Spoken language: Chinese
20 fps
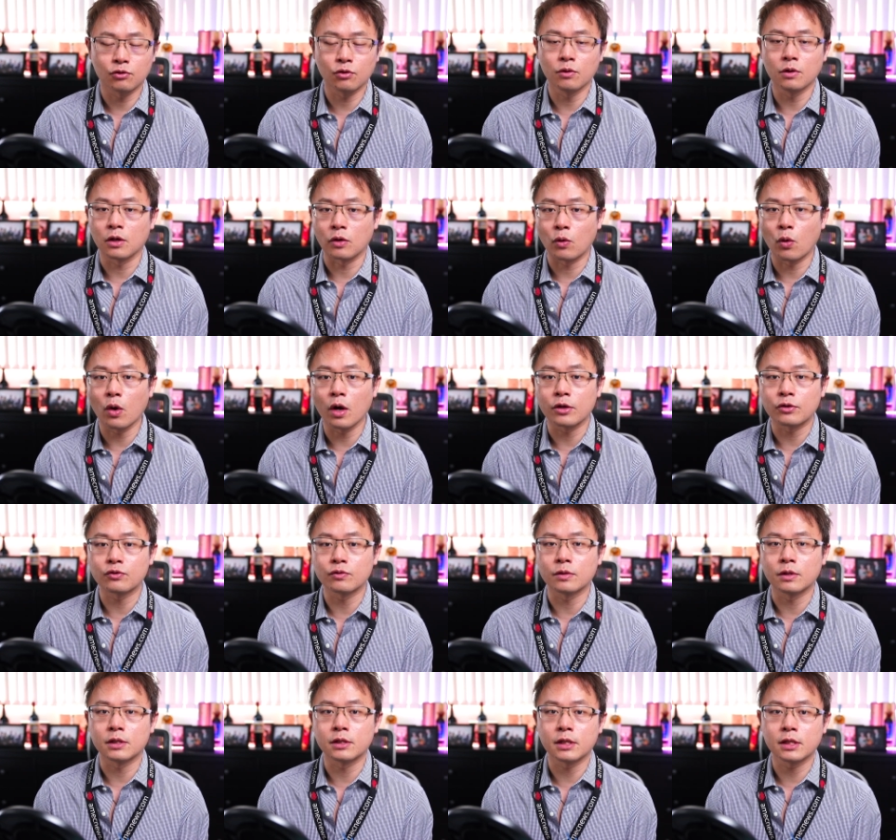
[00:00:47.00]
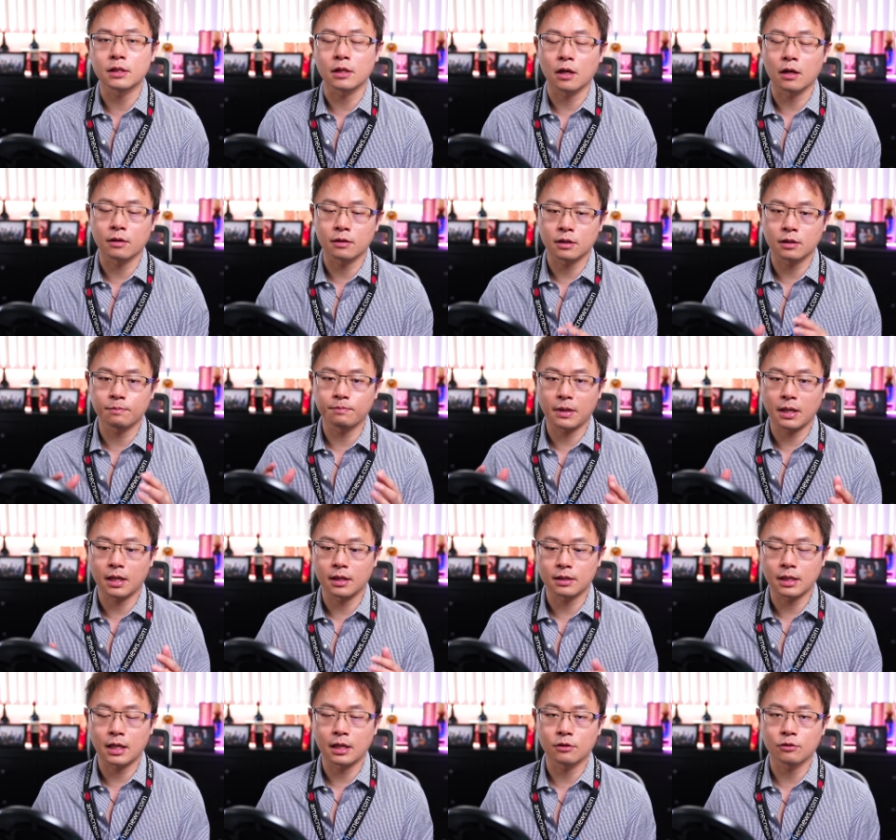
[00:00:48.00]
所以我很快速的今天早上跟帮
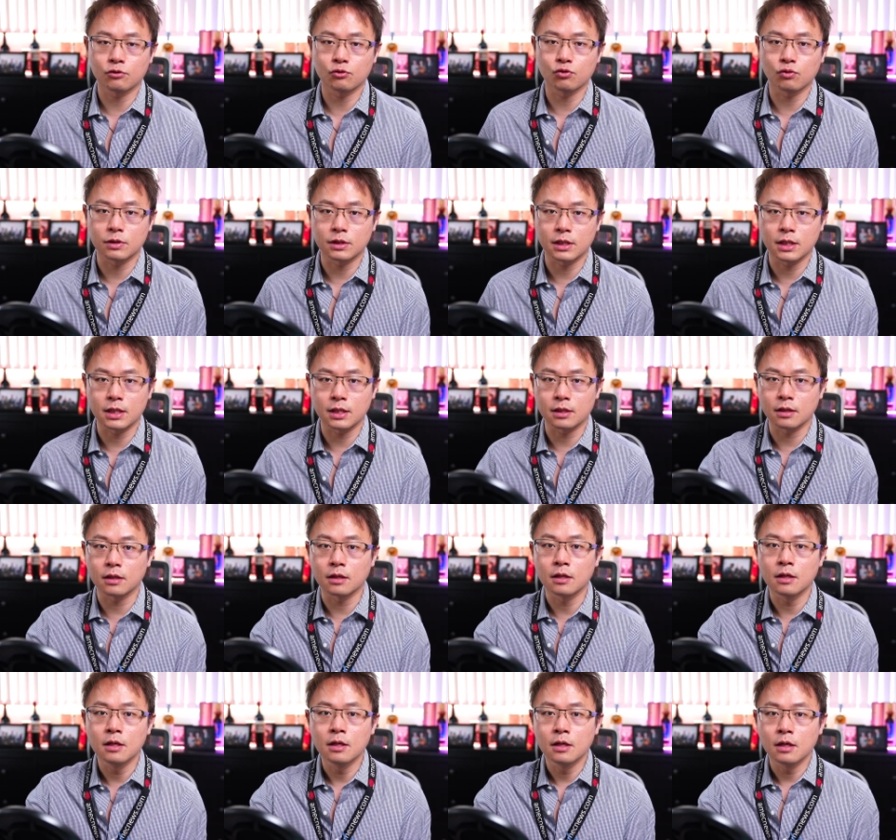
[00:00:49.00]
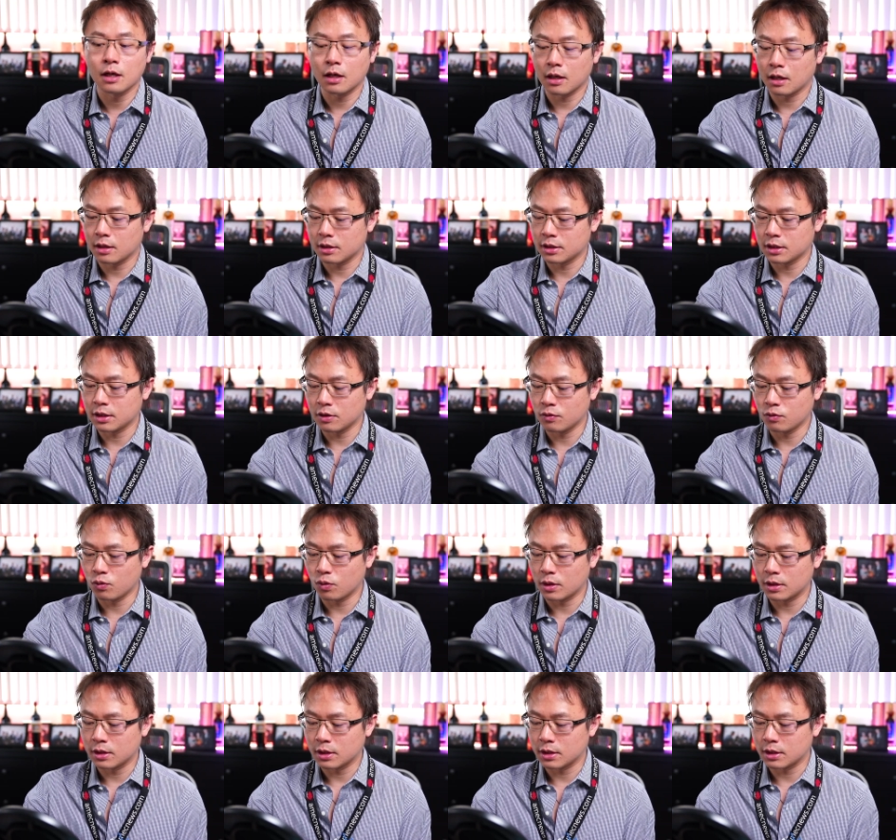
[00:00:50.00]
大家做这个呃新
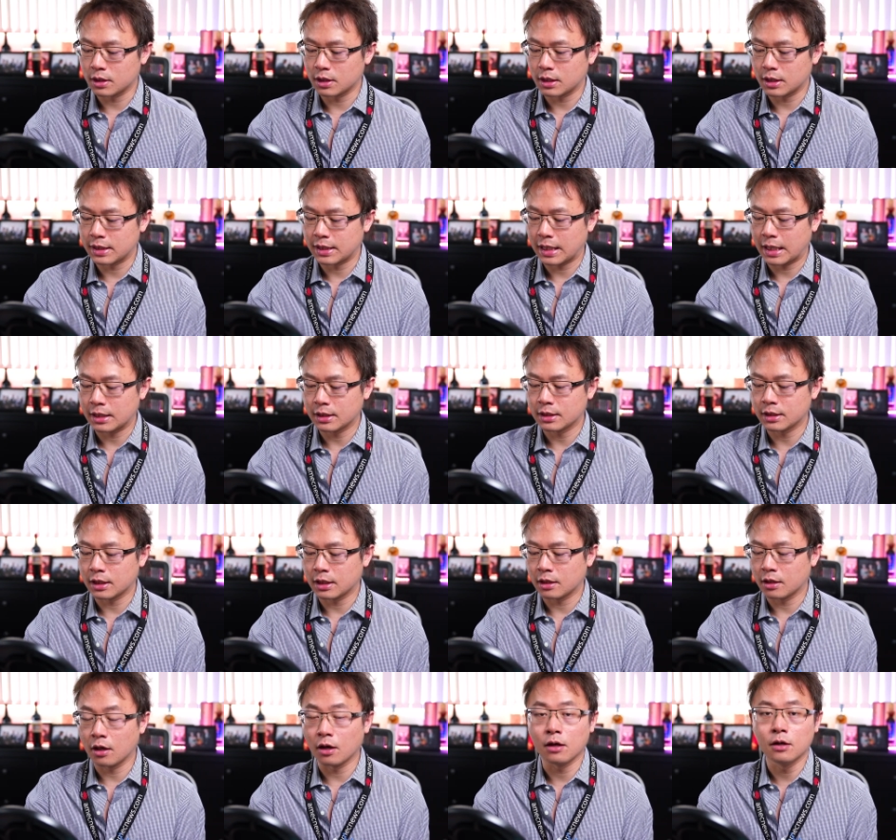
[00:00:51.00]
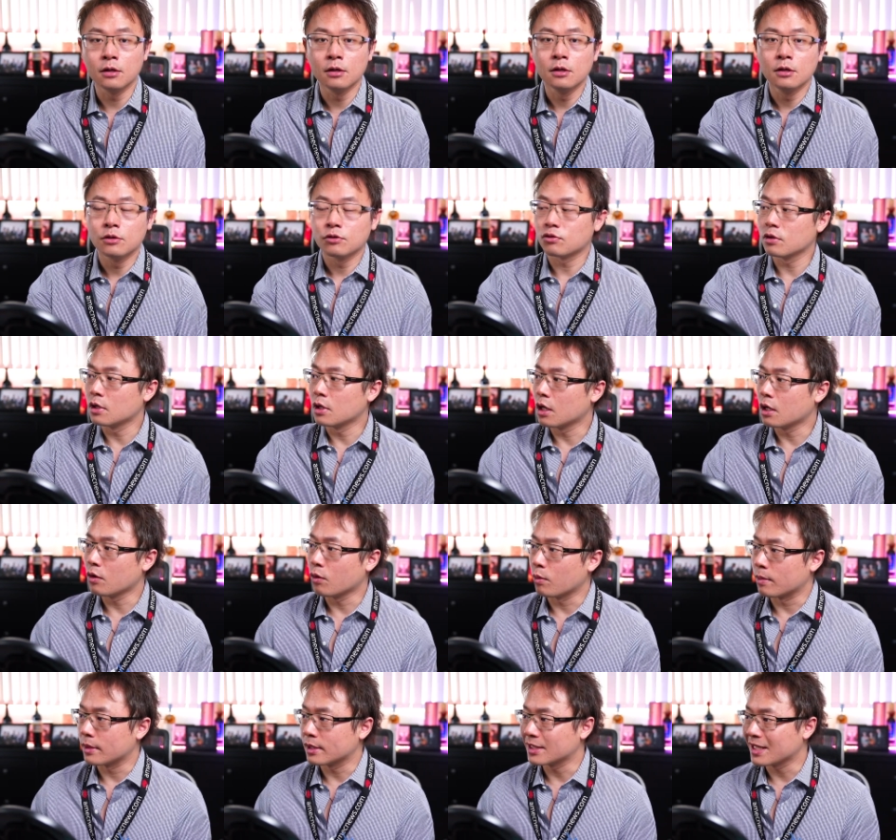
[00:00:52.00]
闻的这个讲解哈。所以呢，让我
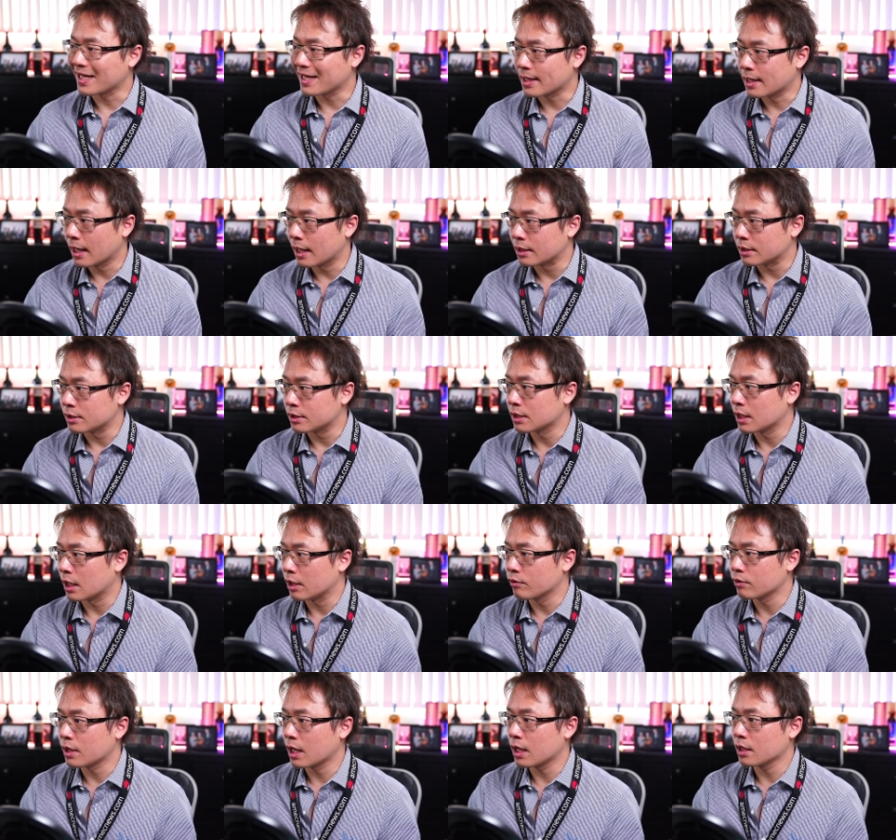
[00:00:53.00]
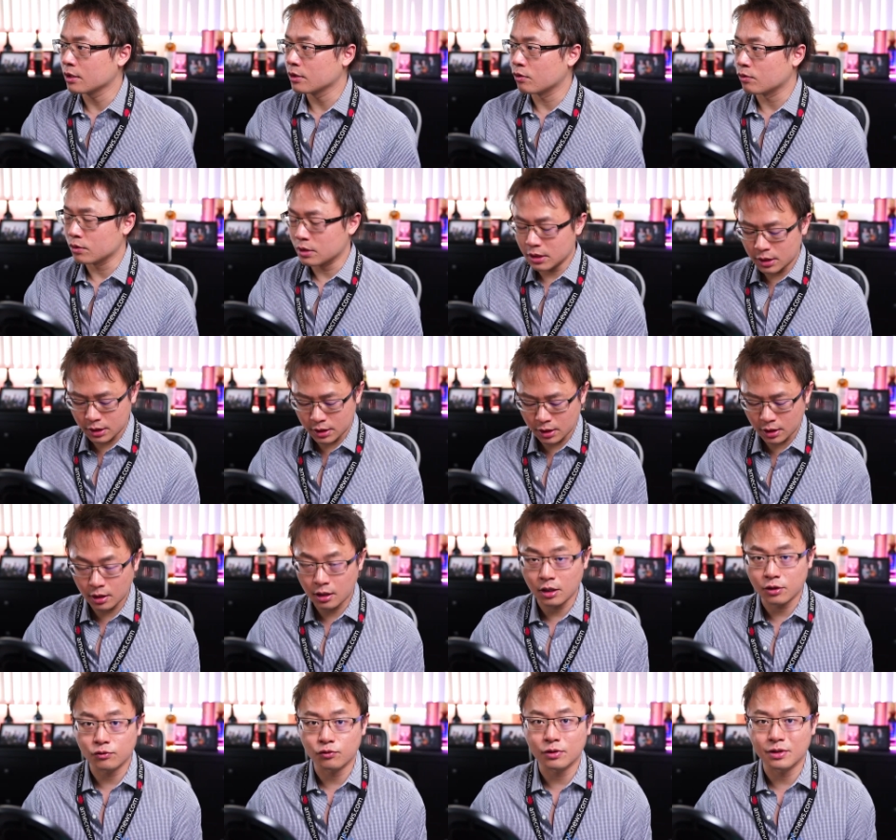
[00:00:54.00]
们先来看一下，因为它有一些
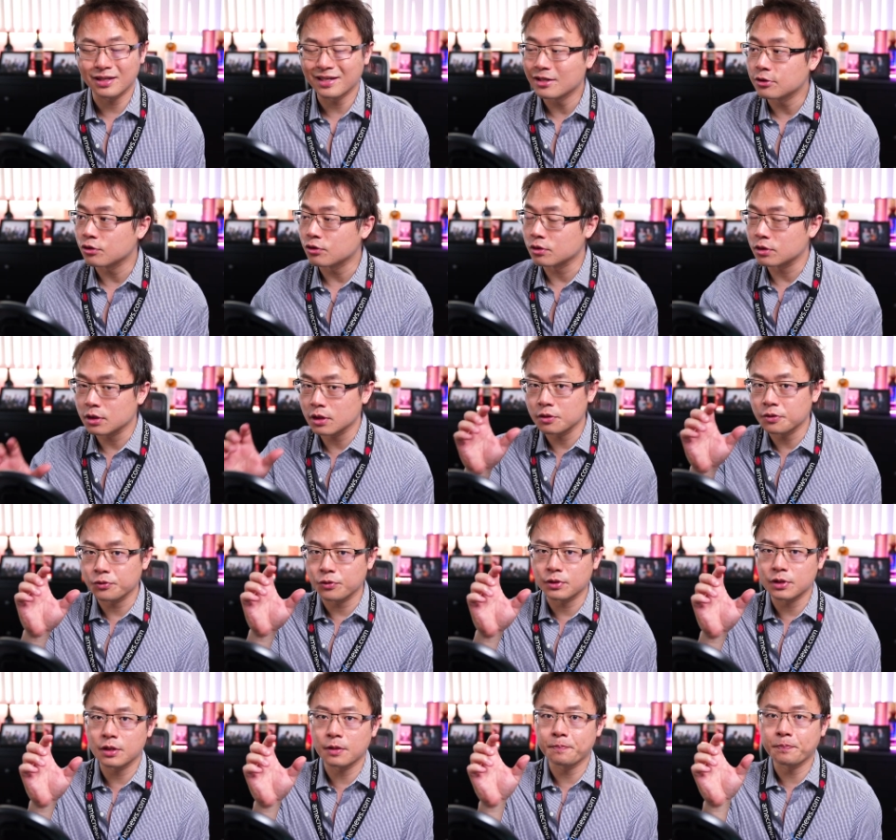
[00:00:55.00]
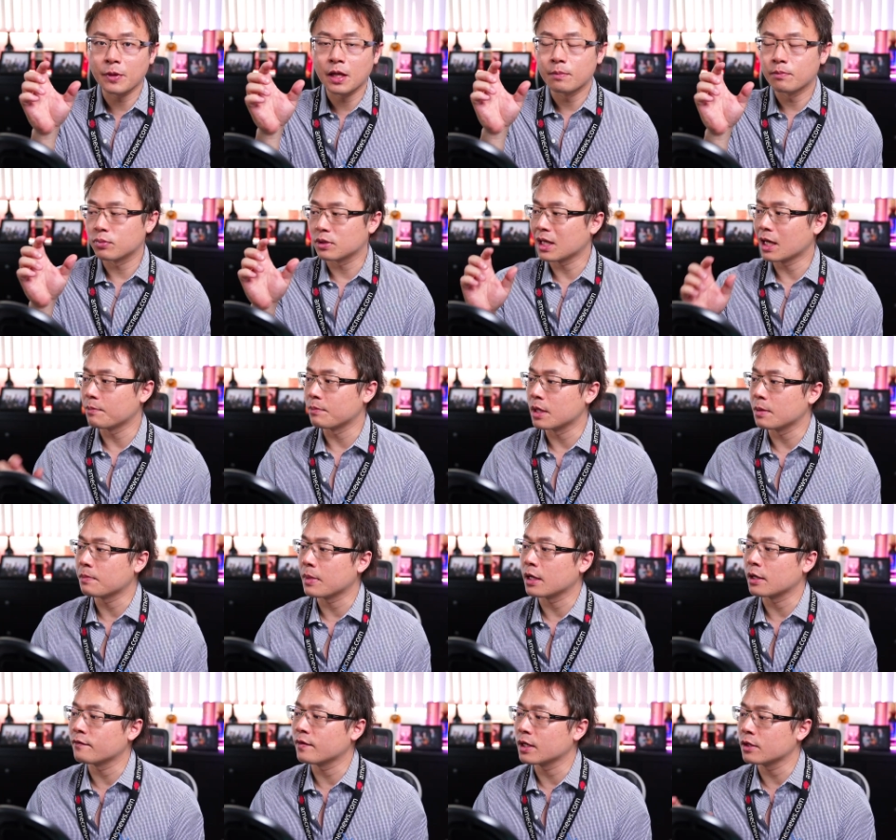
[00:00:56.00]
contradiction， 有些有些不太明白，
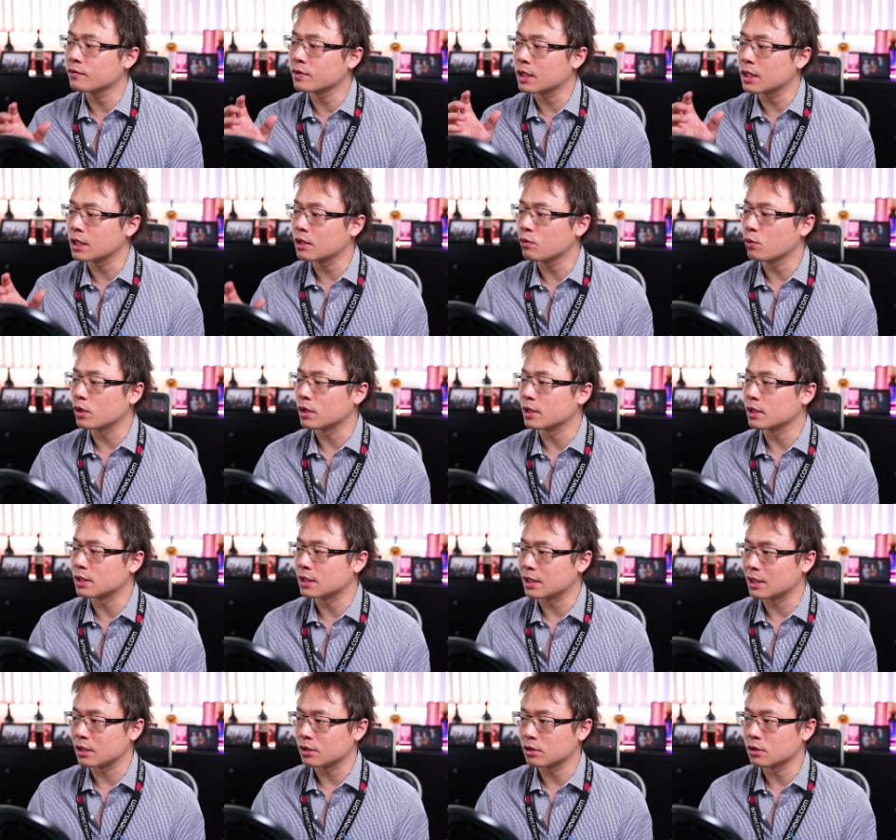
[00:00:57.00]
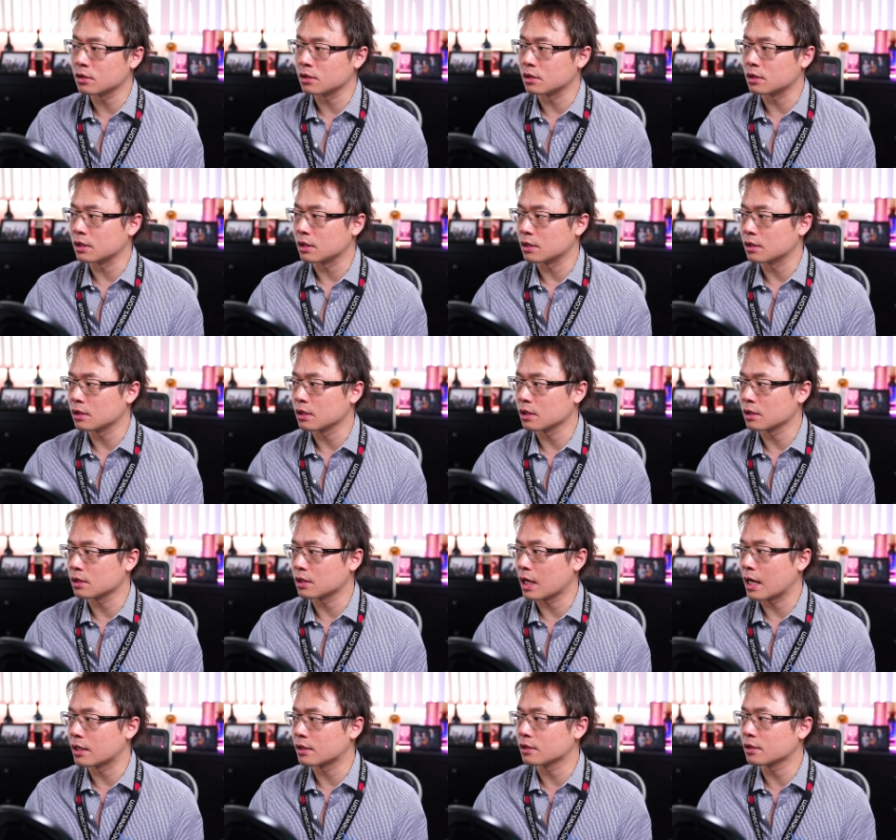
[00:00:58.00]
一般因为在英文的解释解，那当
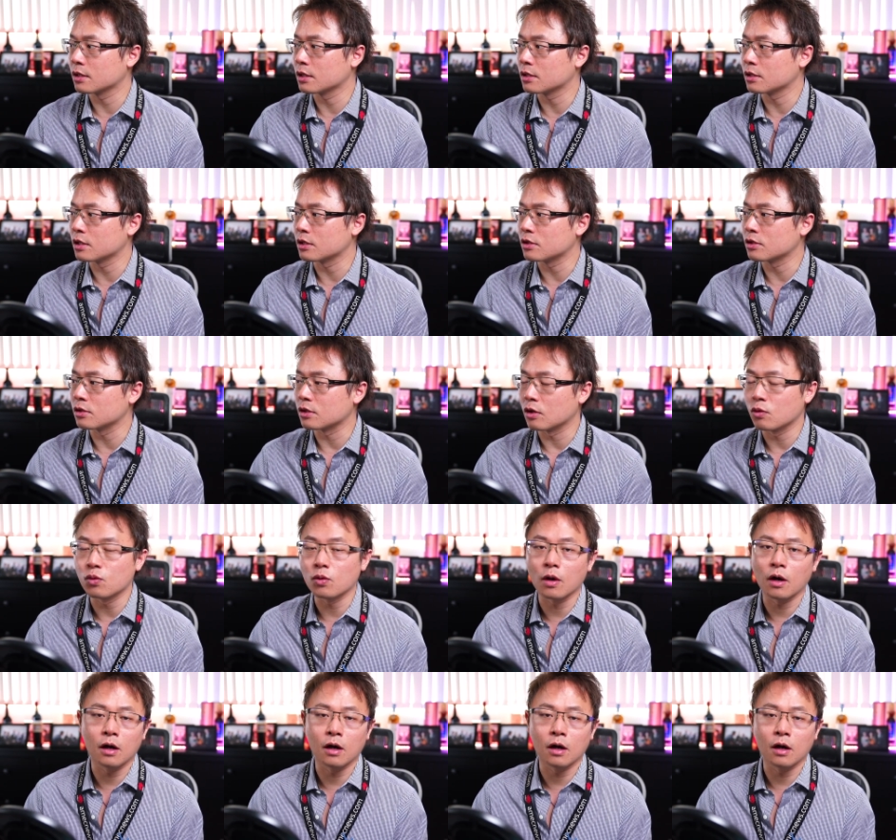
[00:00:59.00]
然这些政治人物